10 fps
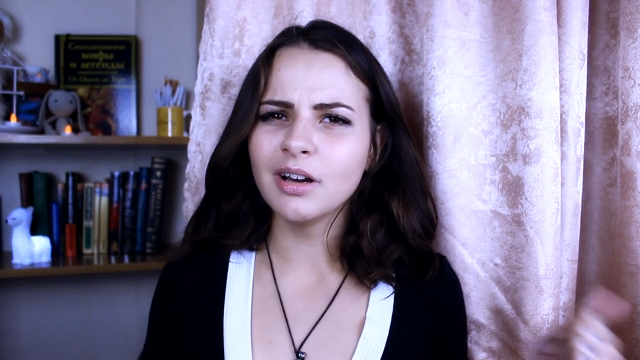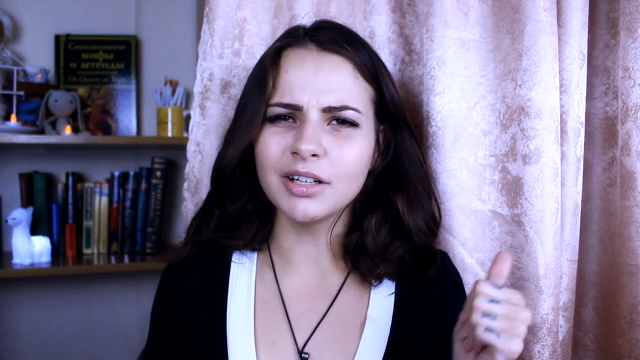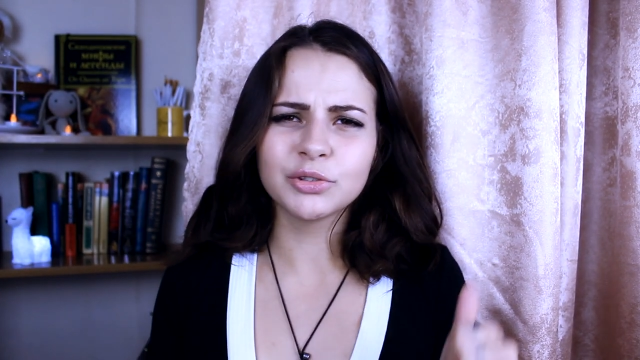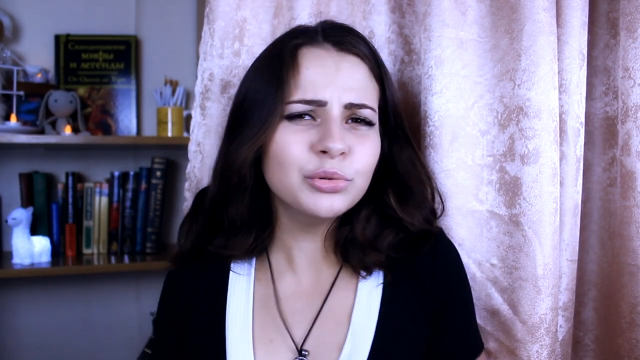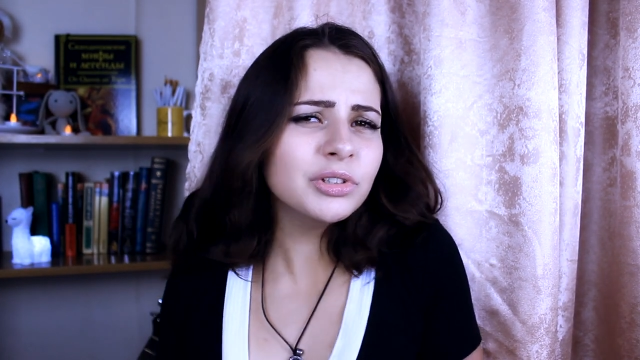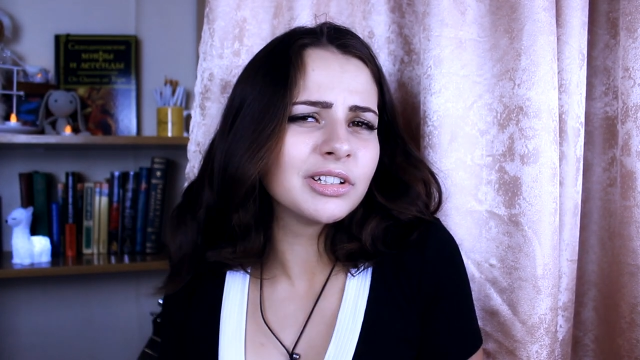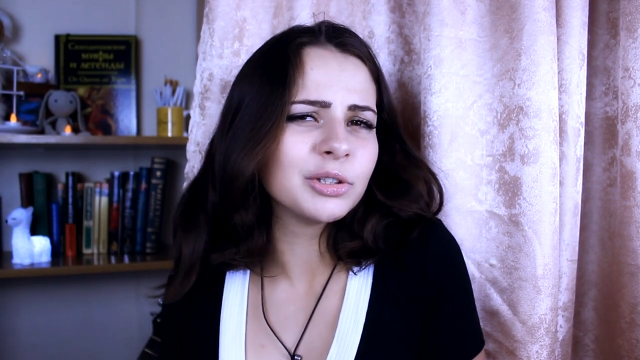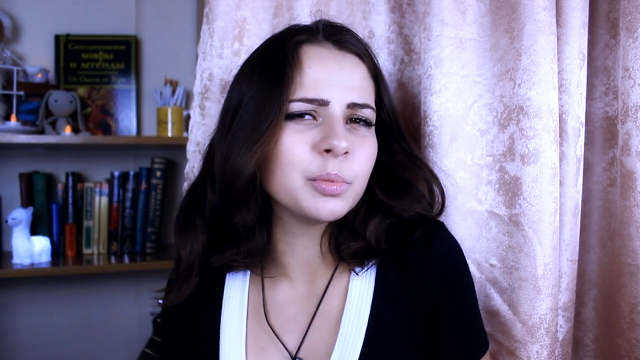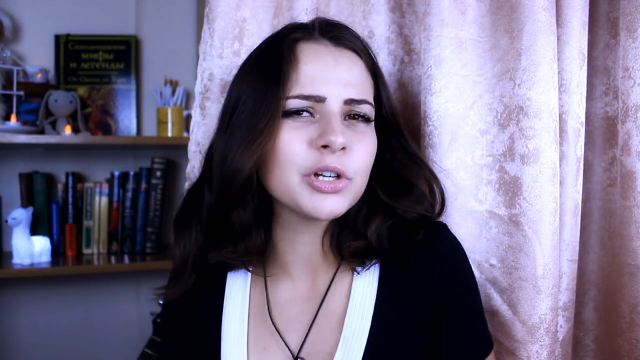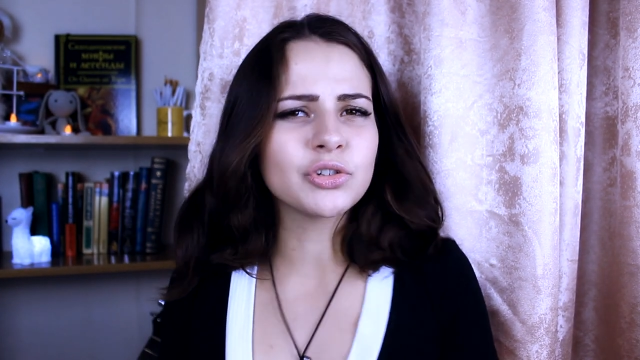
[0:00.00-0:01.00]
Откуда
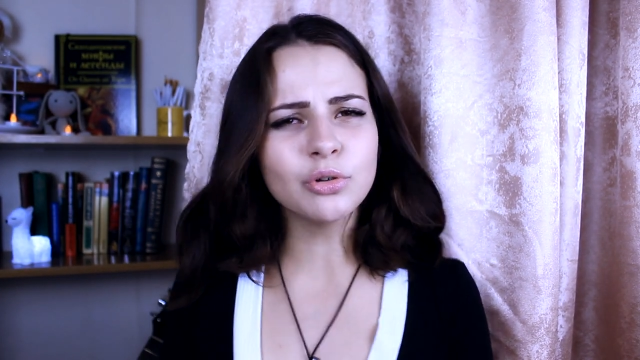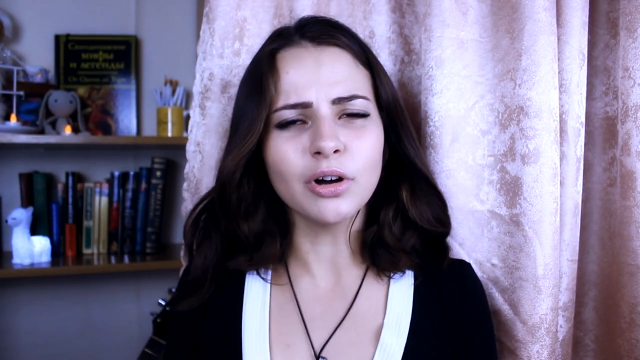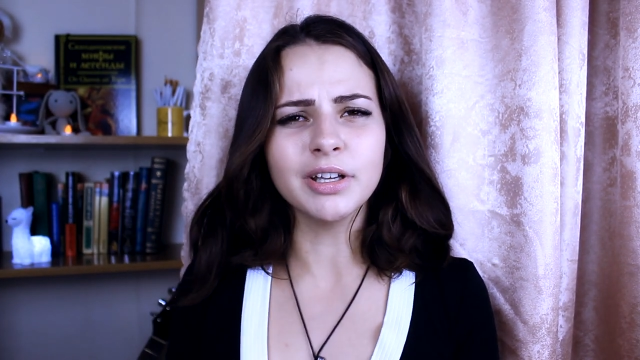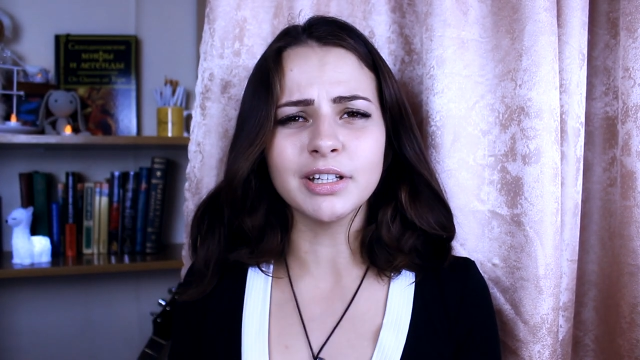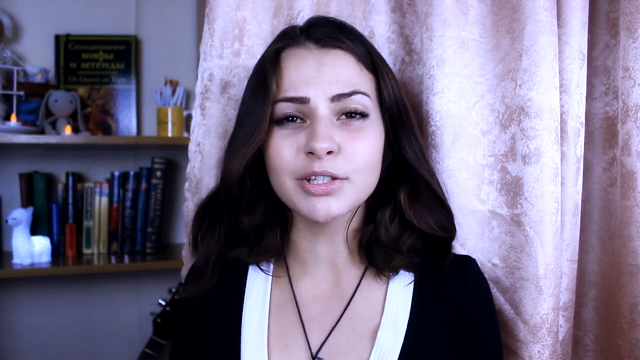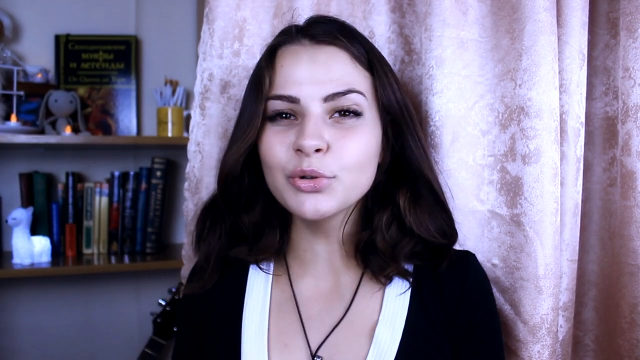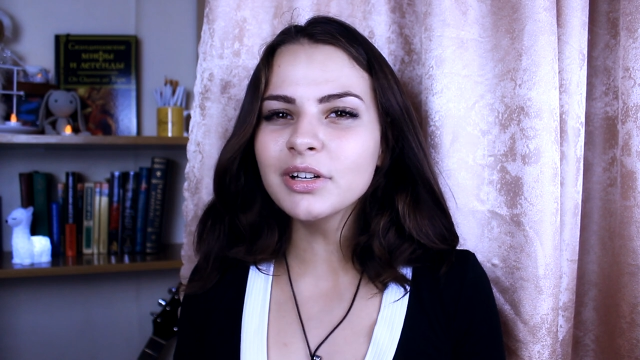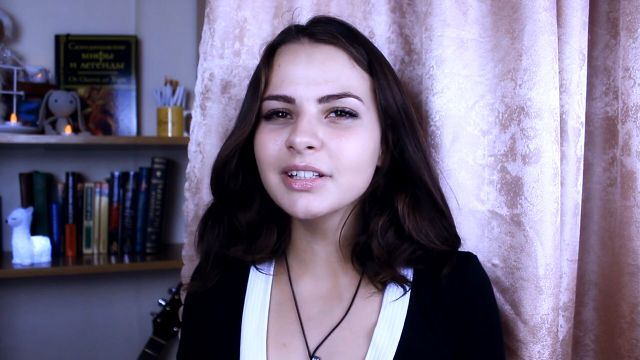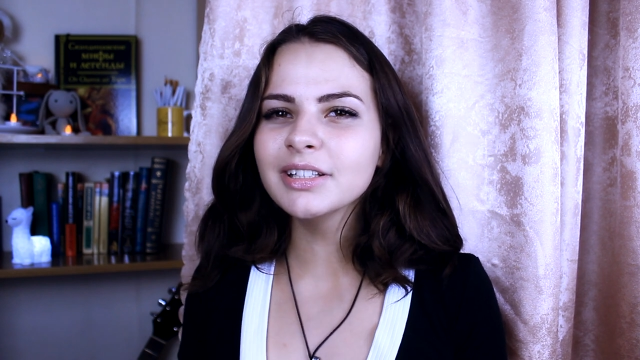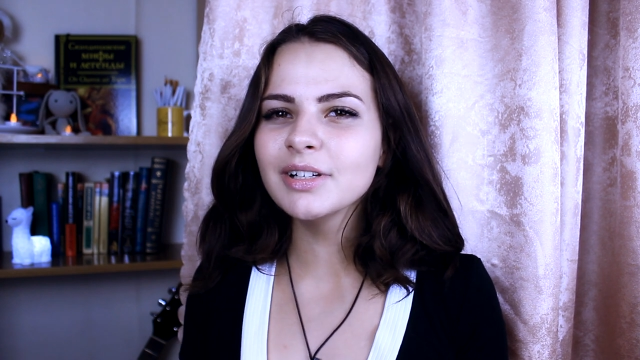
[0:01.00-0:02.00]
это пошло и
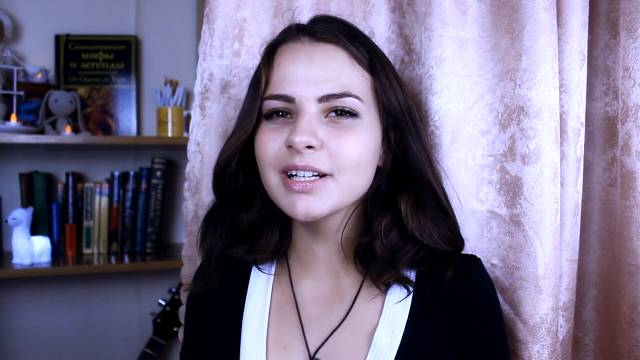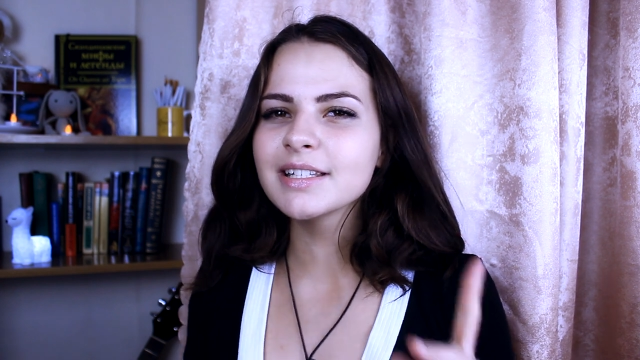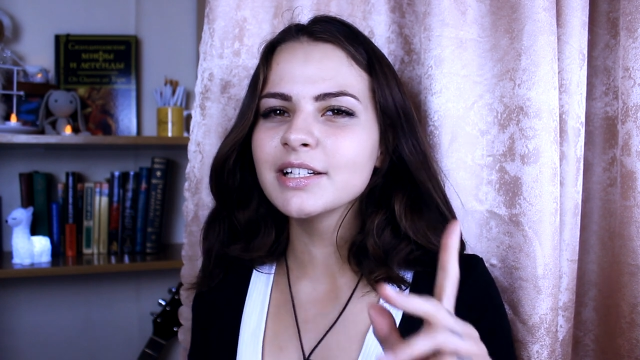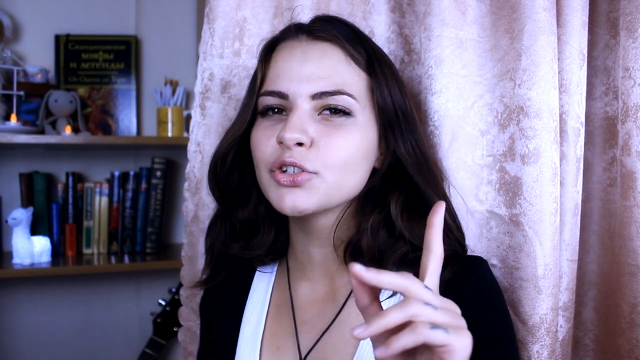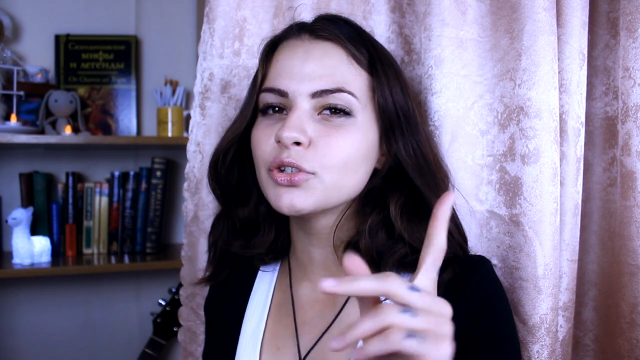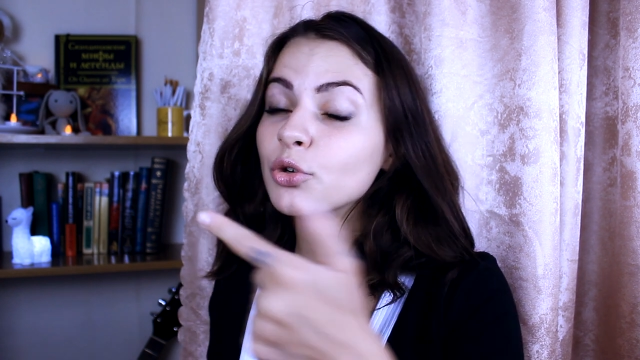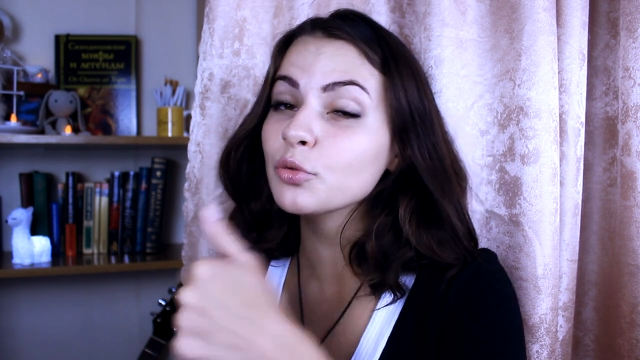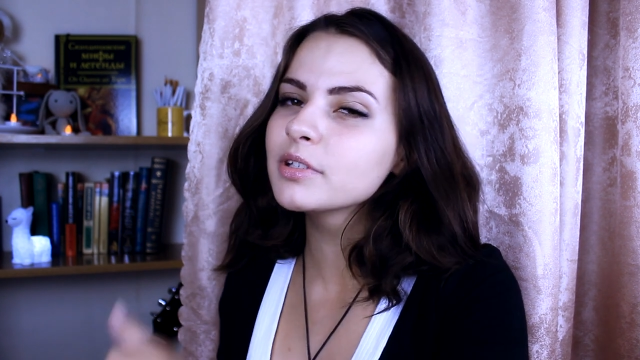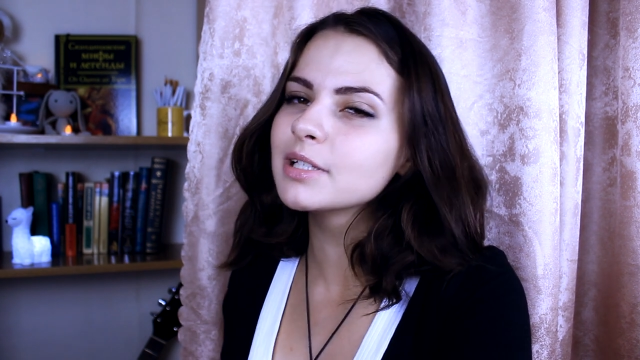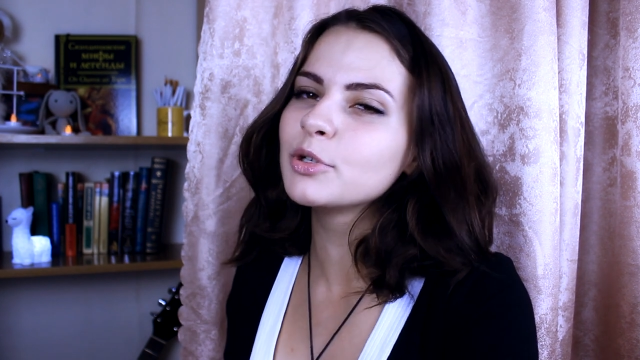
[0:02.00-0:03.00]
насколько это является лишь
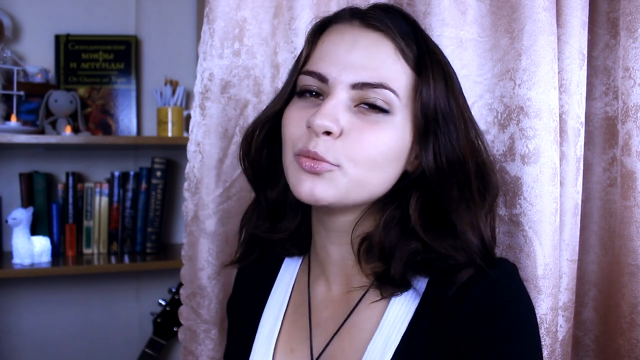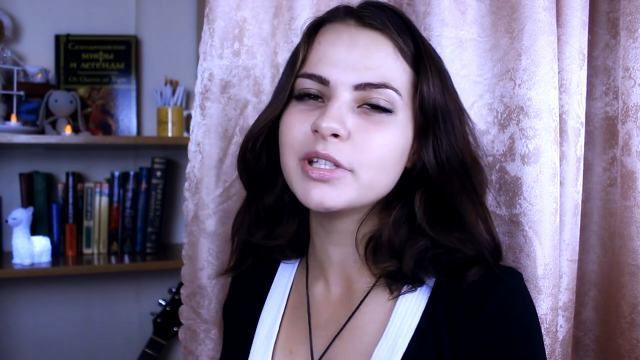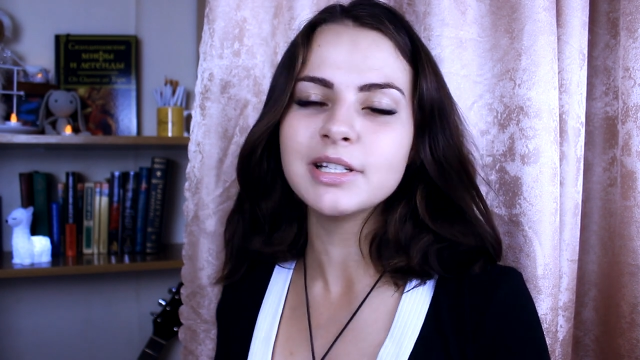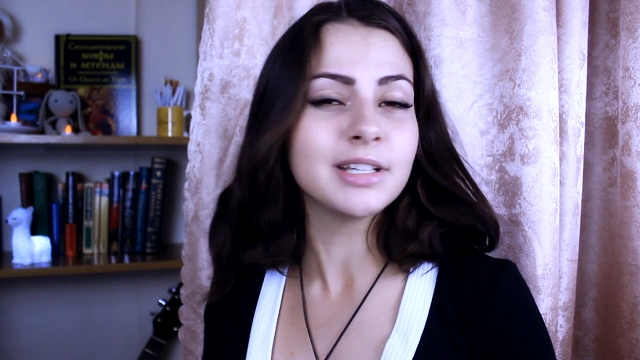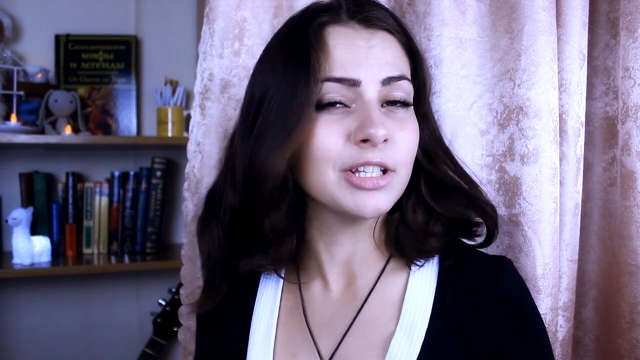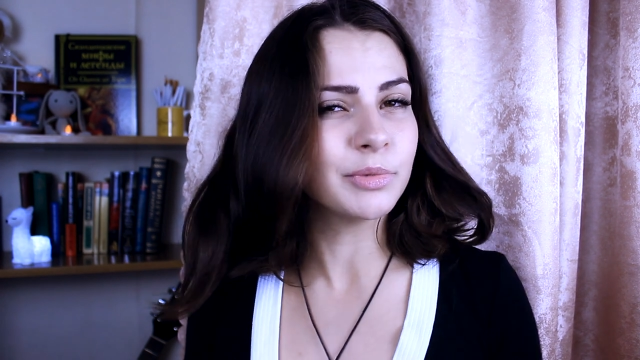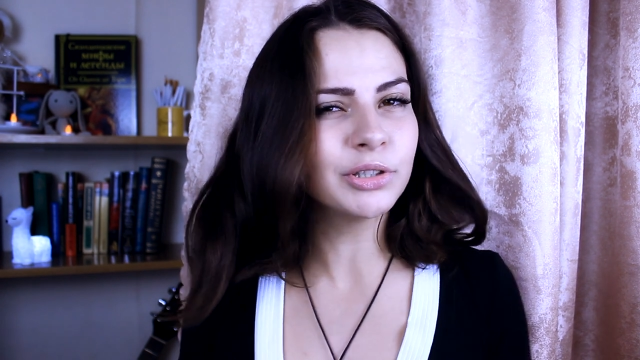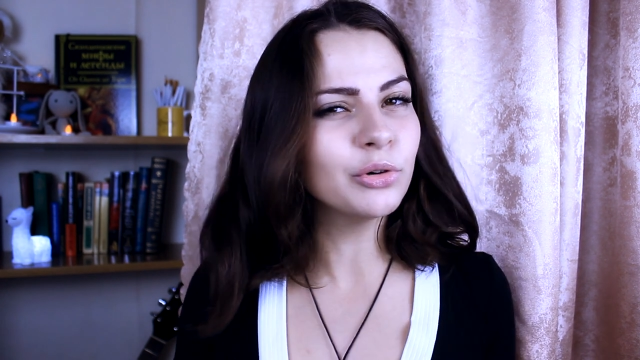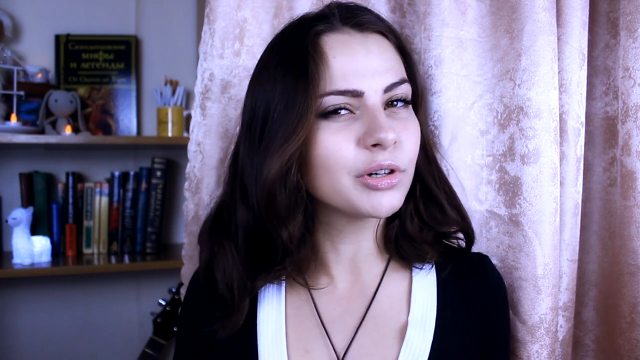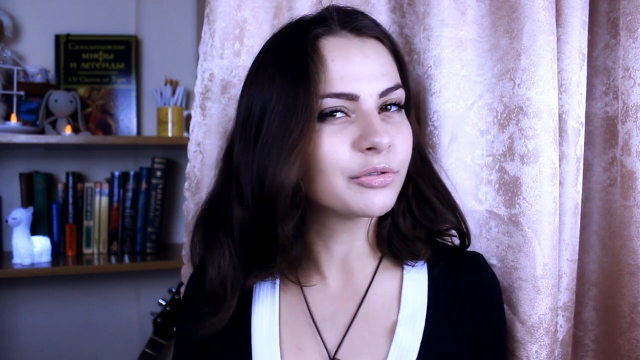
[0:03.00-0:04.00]
домыслом любителей
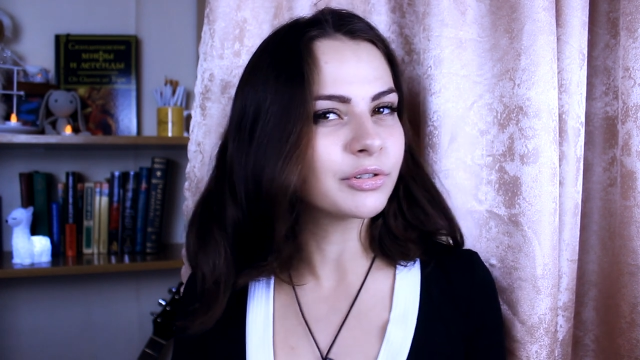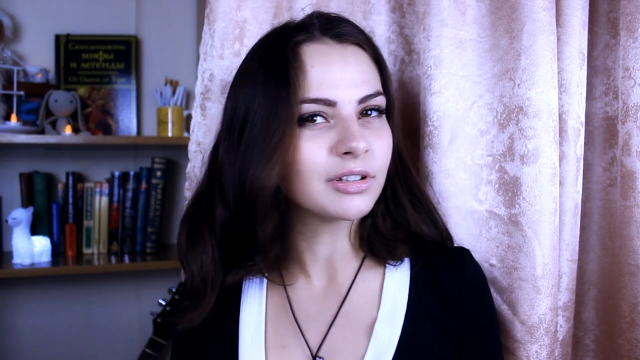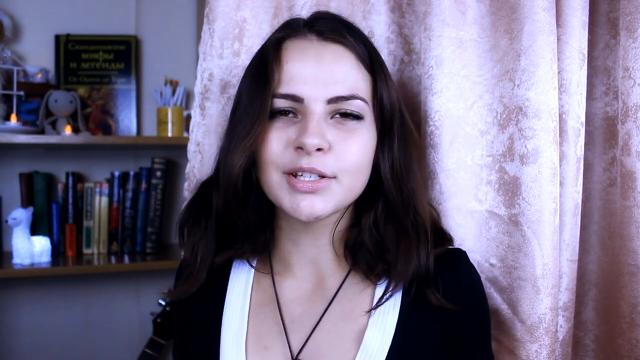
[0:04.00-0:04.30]
кинематографа?